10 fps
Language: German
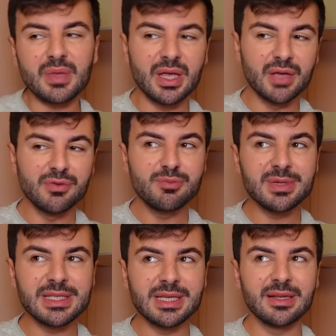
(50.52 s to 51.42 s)
Revue
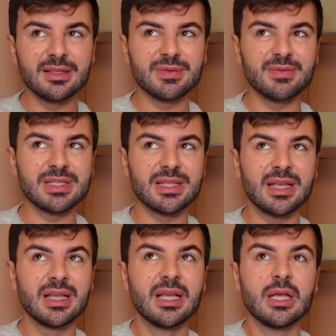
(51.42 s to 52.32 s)
passieren lassen, was
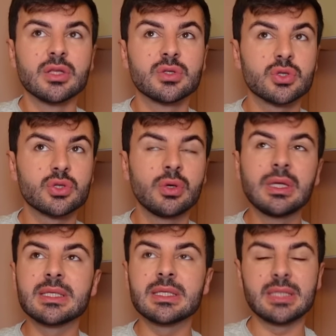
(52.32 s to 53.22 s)
da so
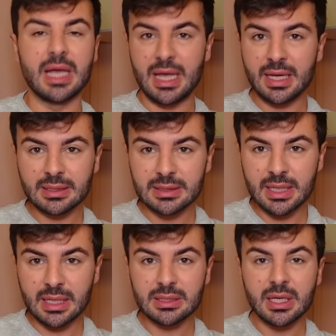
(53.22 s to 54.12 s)
Schönes sich ereignet
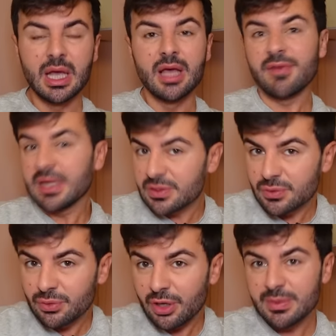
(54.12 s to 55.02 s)
hat. Falls
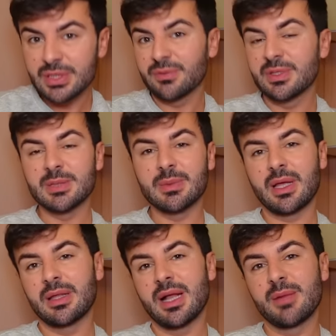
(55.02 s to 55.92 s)
du neu bist auf diesem
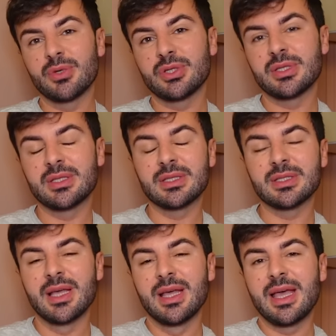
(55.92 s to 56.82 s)
Kanal, möchte ich
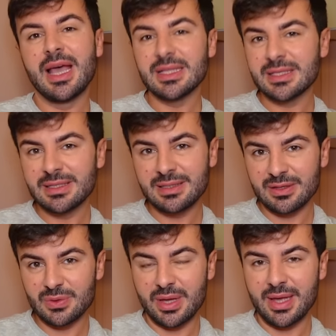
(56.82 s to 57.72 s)
dich herzlich
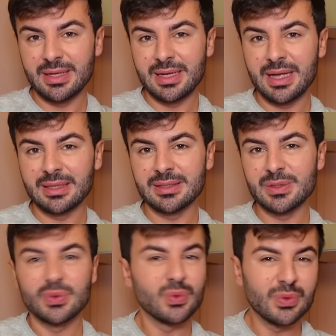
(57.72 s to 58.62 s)
dazu einladen,
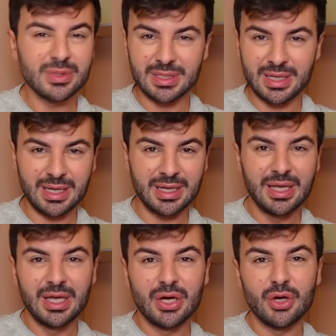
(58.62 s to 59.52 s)
zu unserer
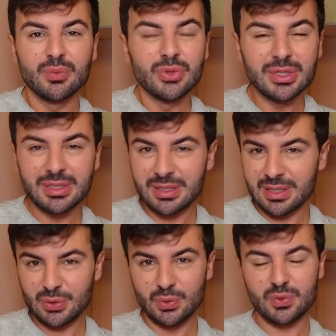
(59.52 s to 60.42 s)
Community
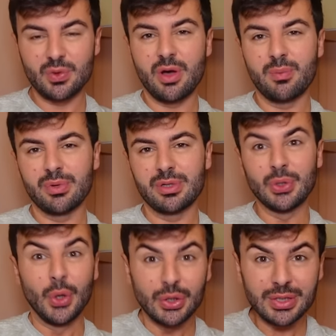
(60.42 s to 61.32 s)
dazu zu hoppeln
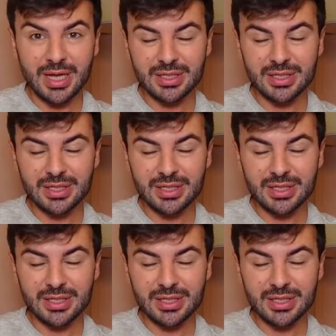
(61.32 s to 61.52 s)
und